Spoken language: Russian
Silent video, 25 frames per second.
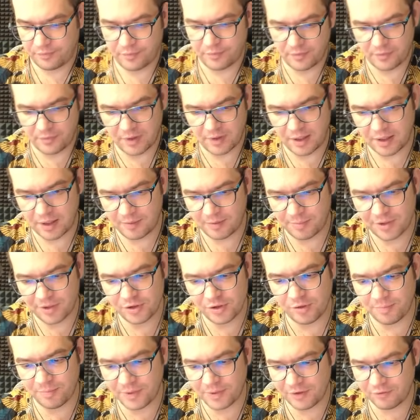Ладно,
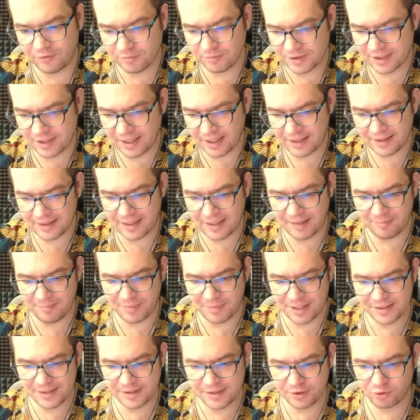пойдем по двум сторонам.
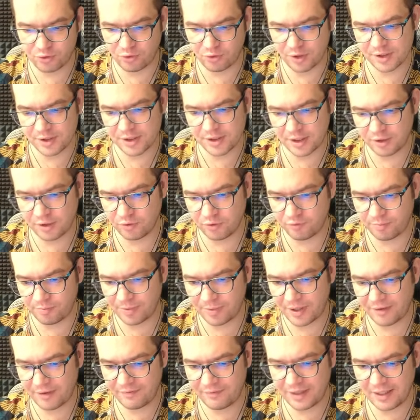Бандитку я скину
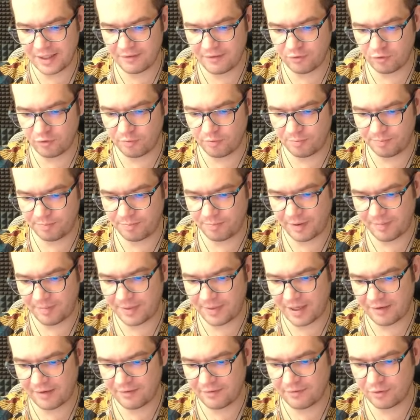вправо, в левую. По
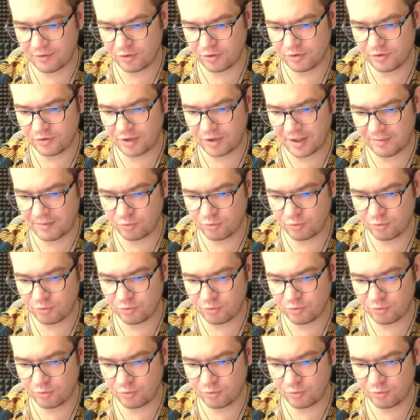правой вроде там